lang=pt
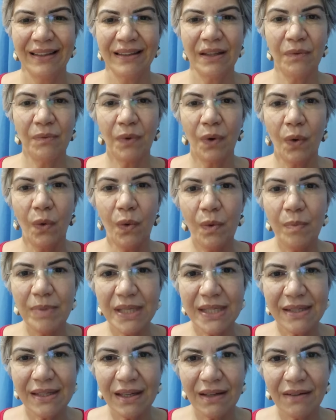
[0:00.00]
Então,
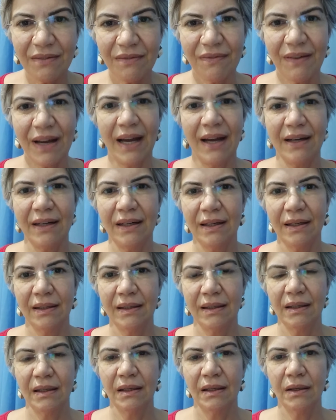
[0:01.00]
observar
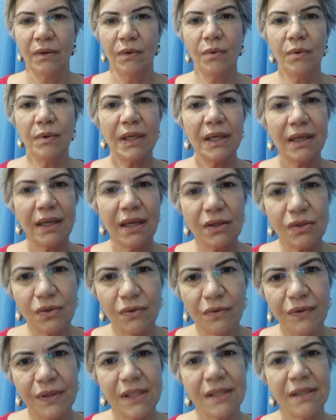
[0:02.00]
o que é
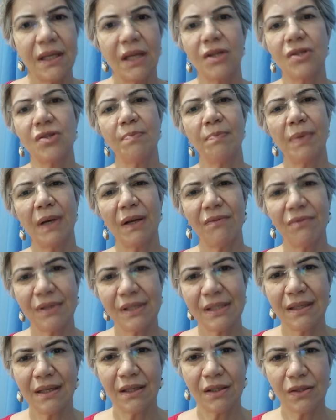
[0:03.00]
suficiente para
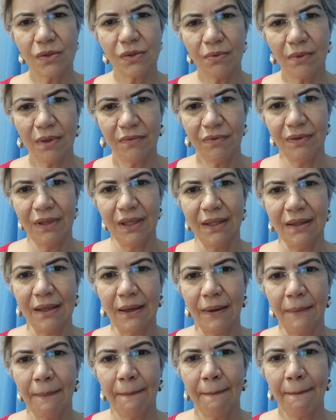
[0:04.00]
você na sua
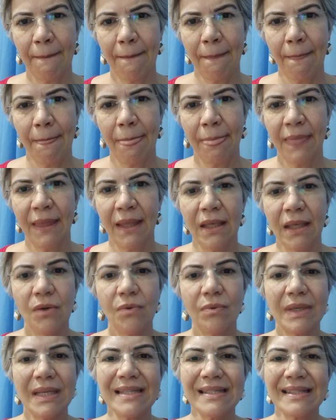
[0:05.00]
vida e
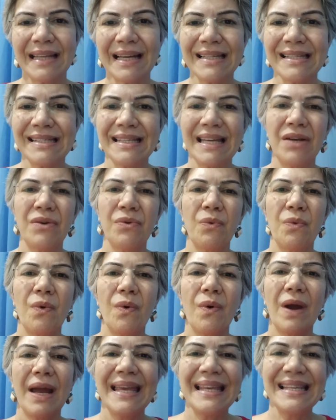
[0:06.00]
o que está sendo
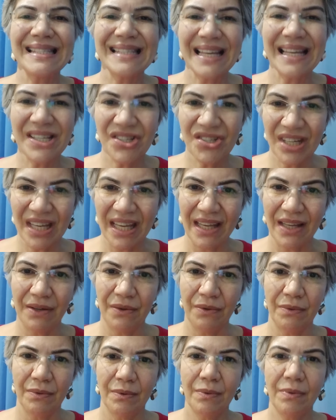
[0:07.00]

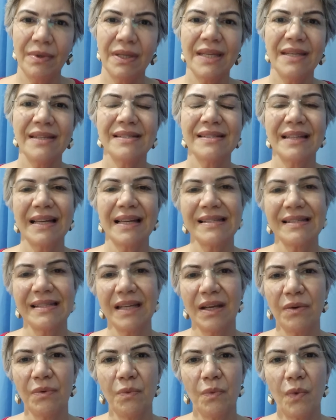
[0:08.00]
exagero, o que está
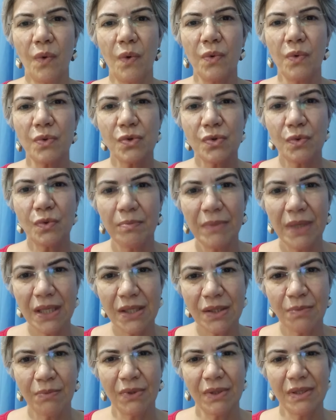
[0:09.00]
sendo um
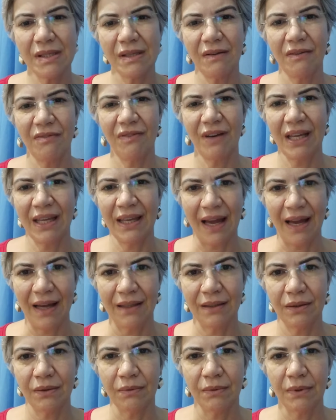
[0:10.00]
consumismo
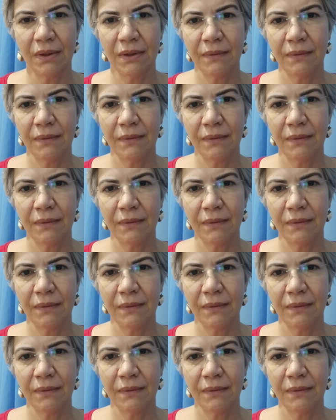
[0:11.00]
desenfrenhado